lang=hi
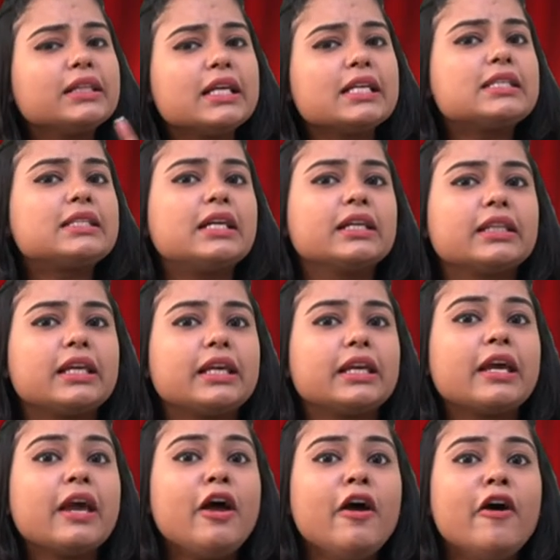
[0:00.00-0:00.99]
दस्तक
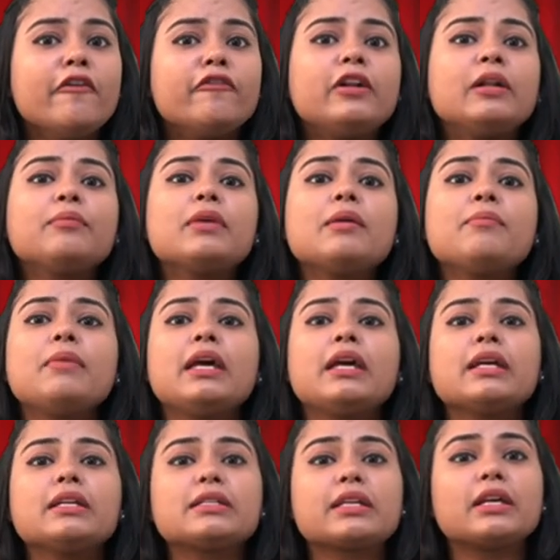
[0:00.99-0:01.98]
देगी फिल्म की
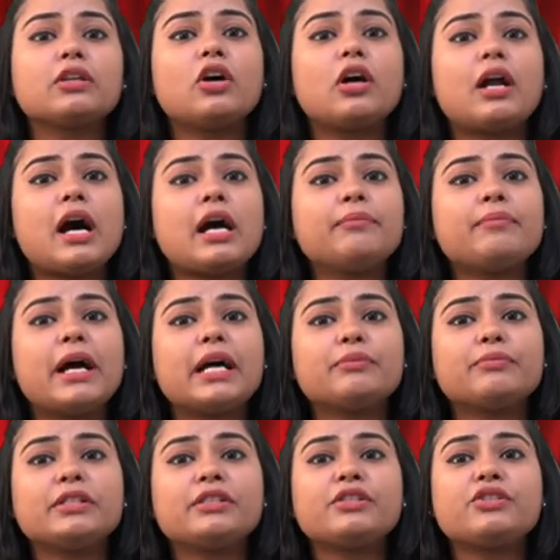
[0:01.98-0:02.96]
मेकिंग्स के दौरान
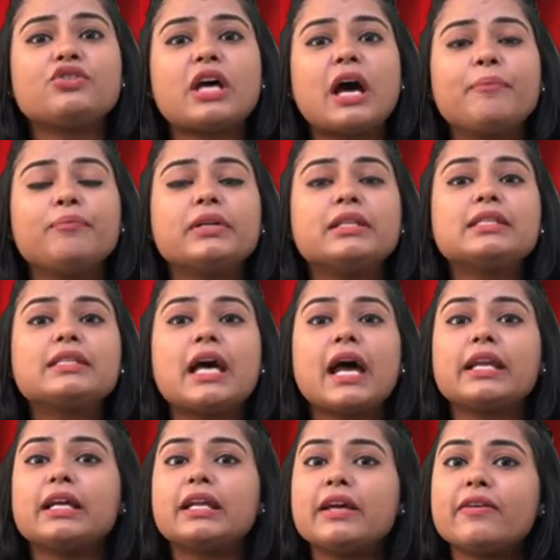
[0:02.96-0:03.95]
बैडमिंटन चैंपियन
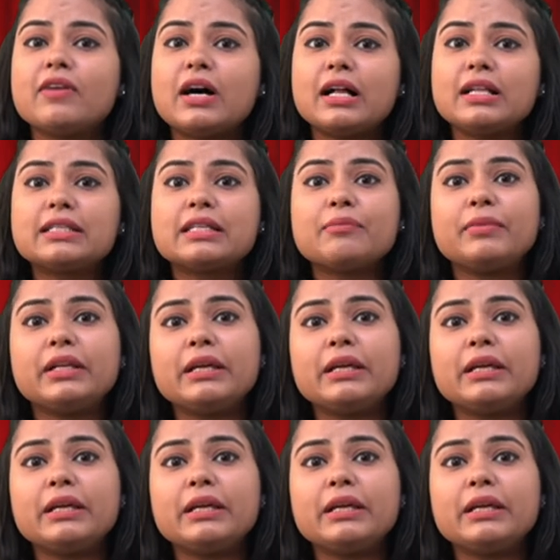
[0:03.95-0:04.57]
साइना नेहवाल से